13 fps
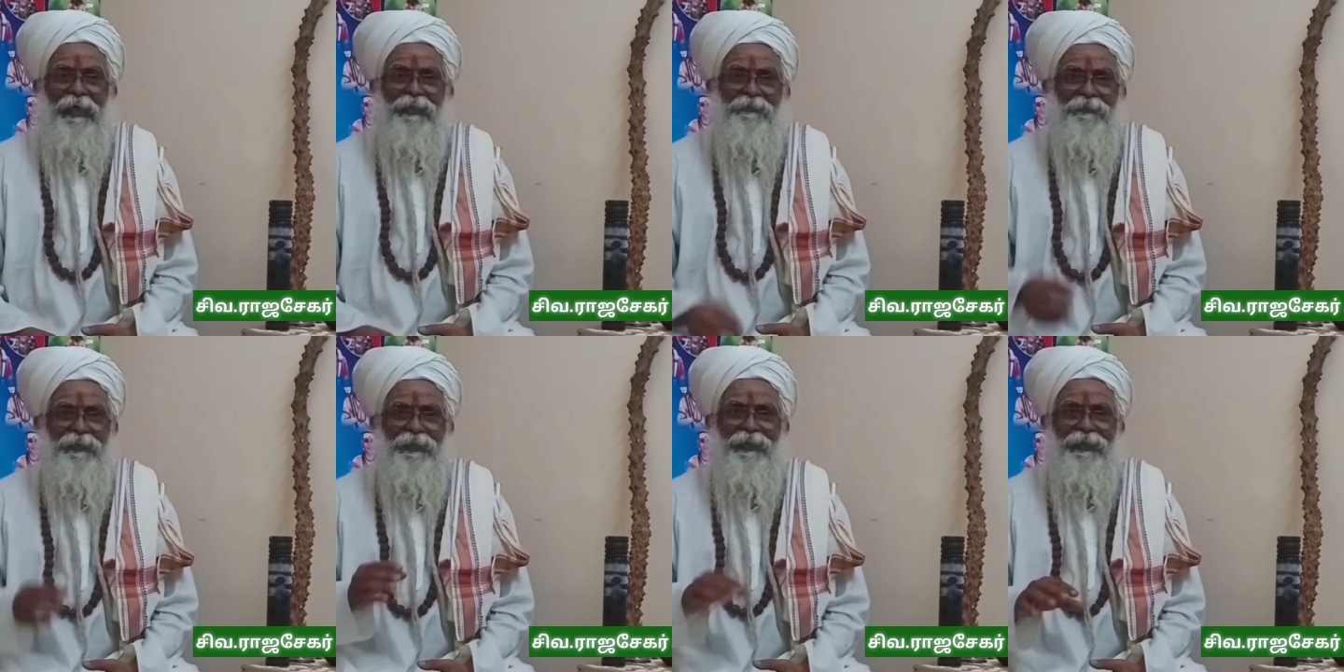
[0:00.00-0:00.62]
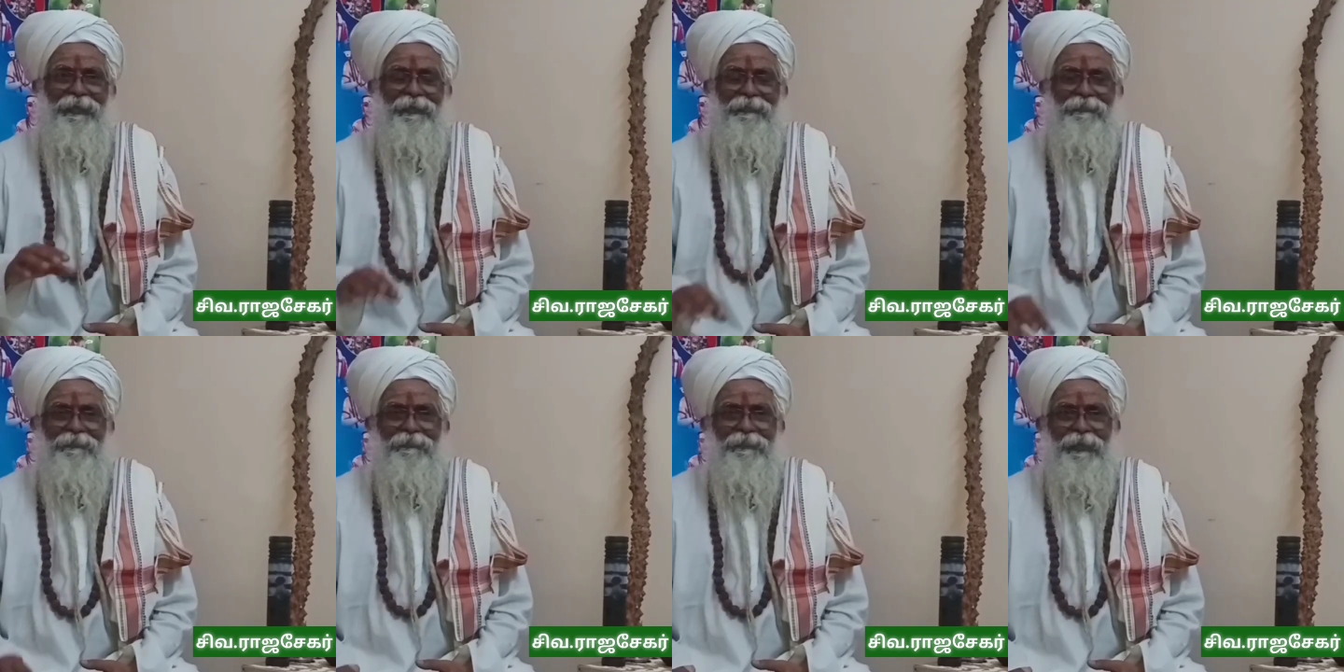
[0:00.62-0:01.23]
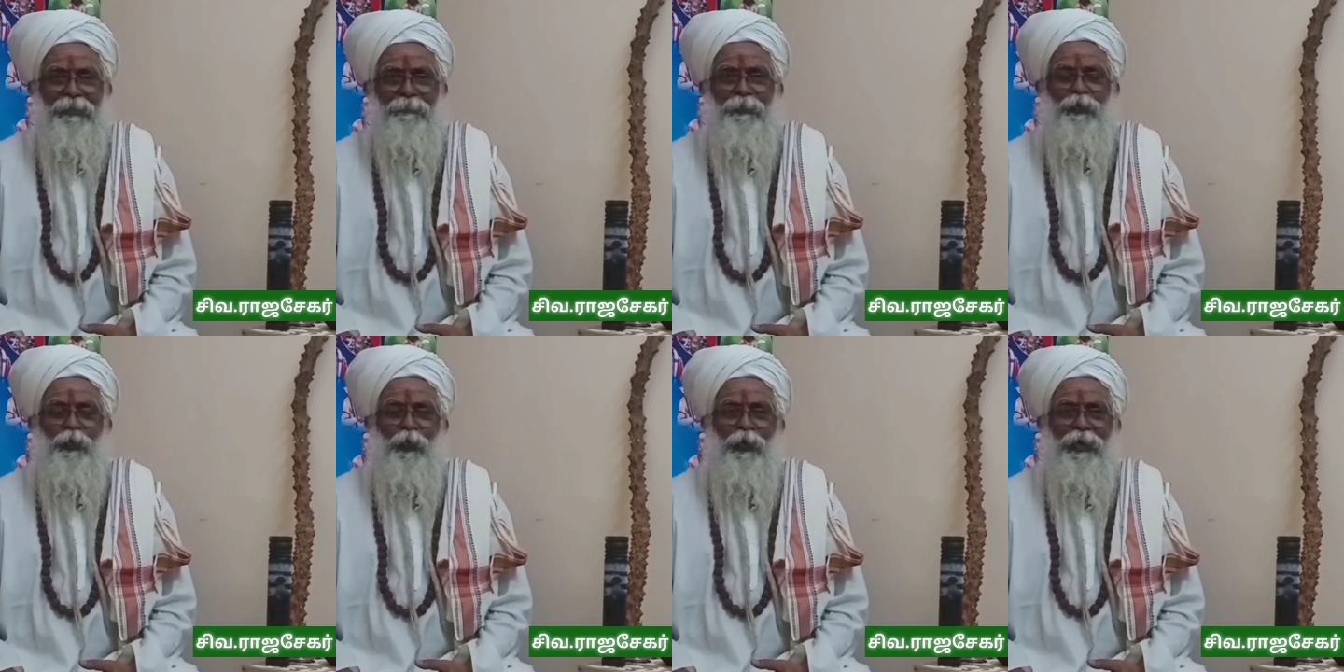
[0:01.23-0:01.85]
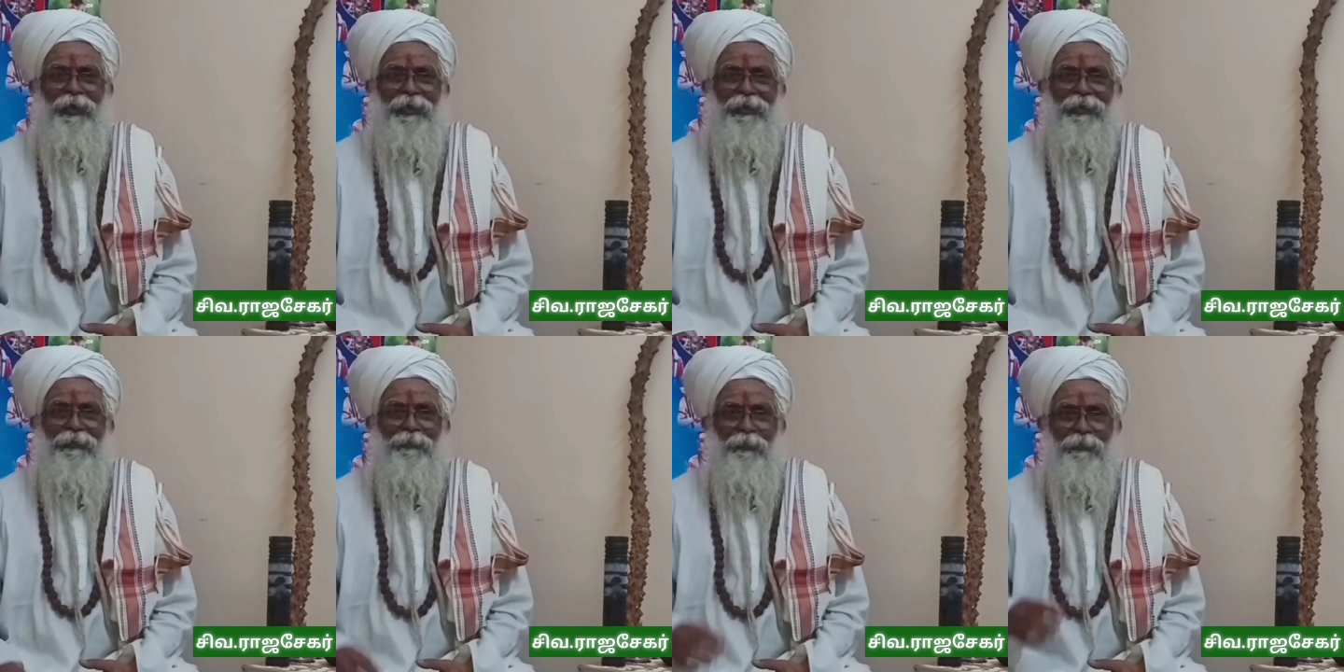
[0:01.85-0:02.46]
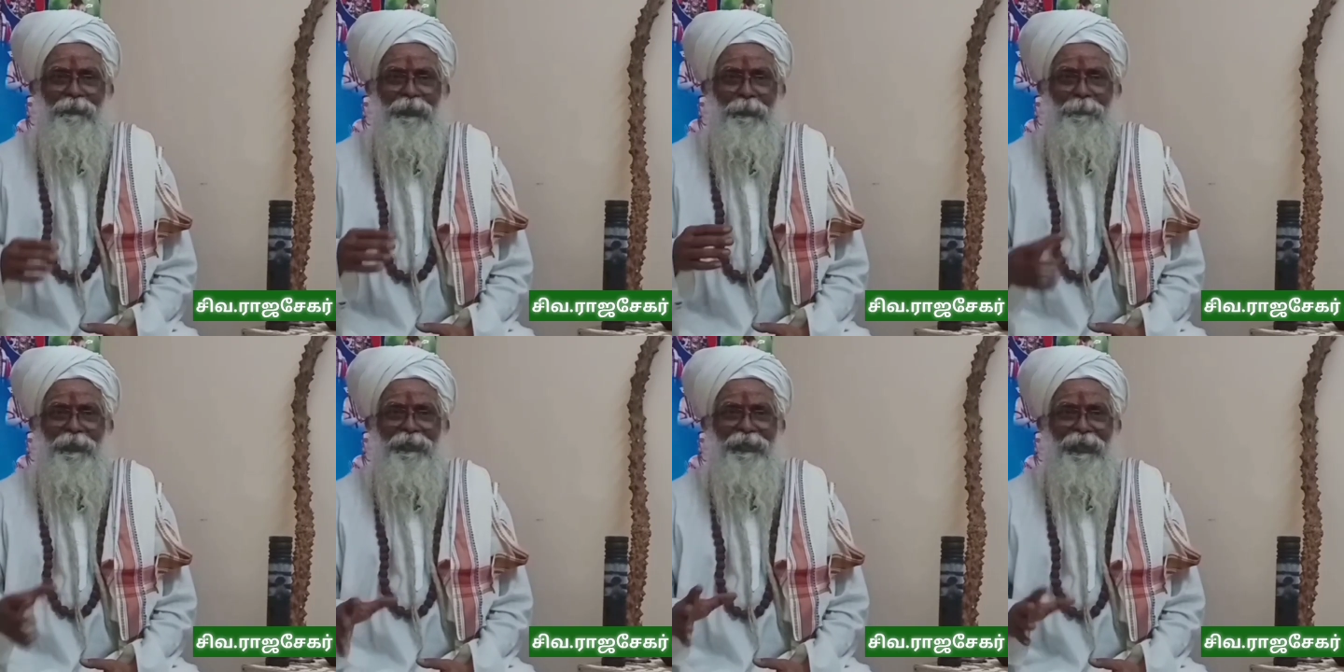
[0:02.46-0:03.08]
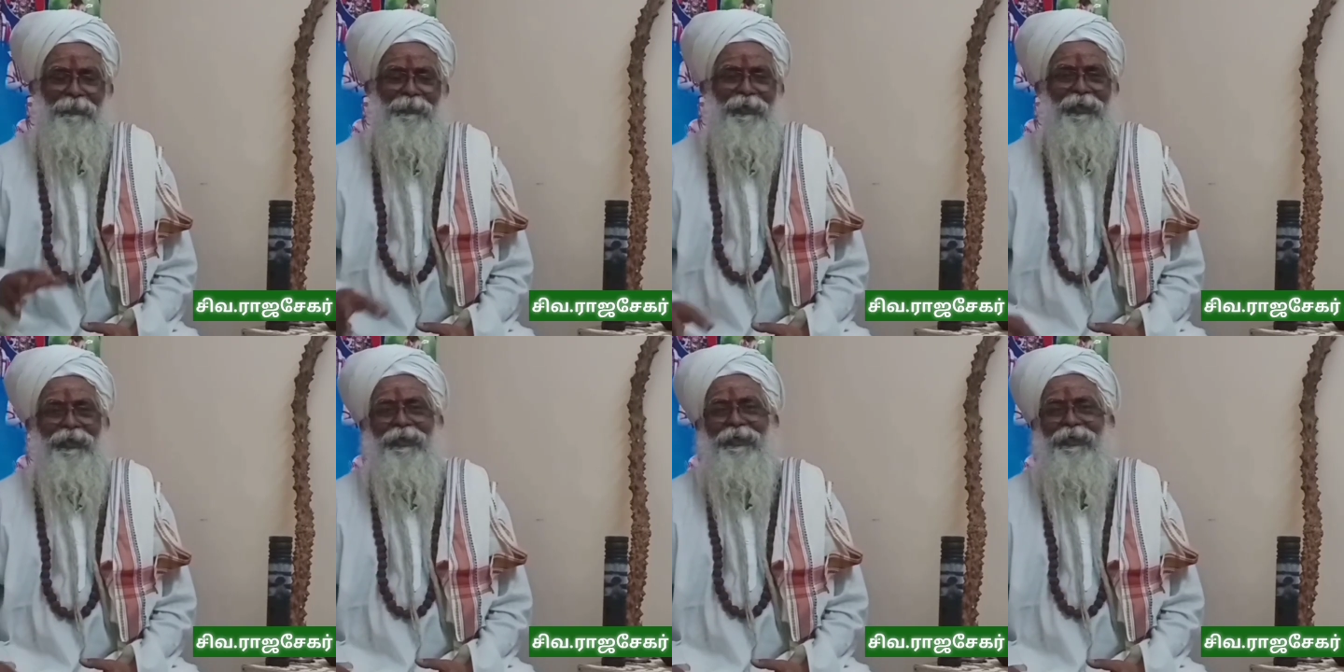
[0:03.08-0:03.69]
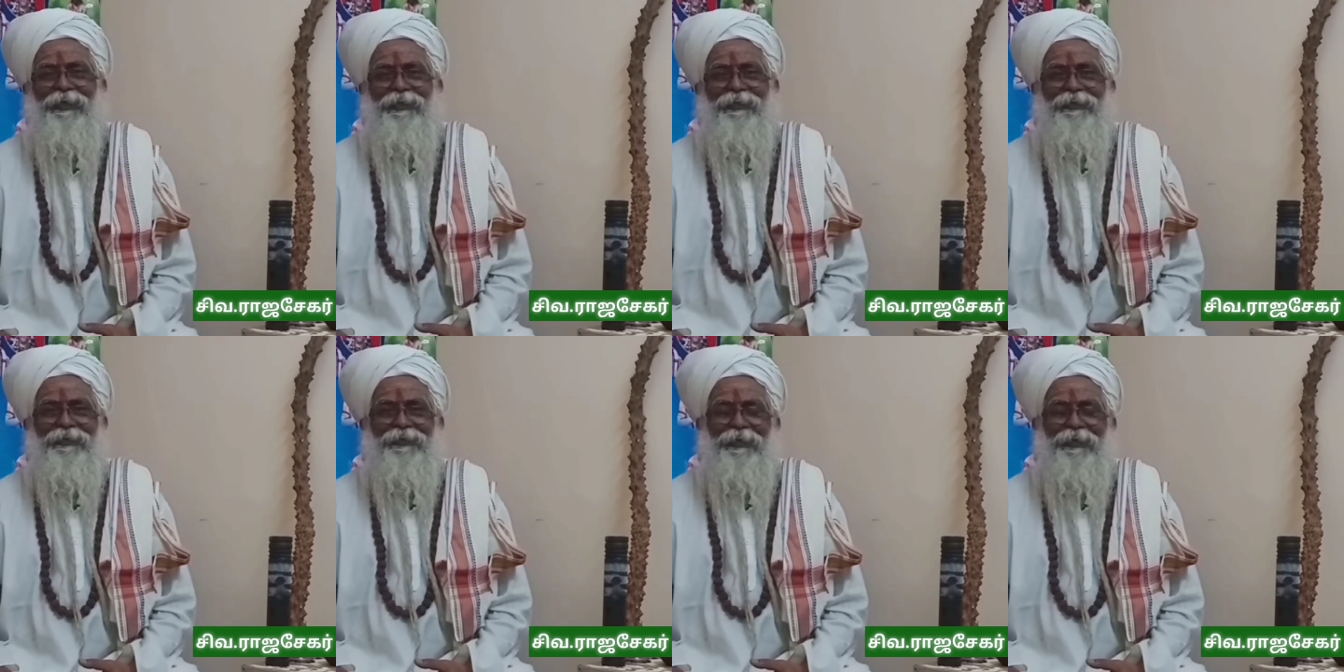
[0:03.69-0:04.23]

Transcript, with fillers: அது விதி சில பேர் சொல்லுவாங்க நீ விதிப்படி தான் நமக்கு எல்லாம் நடக்குது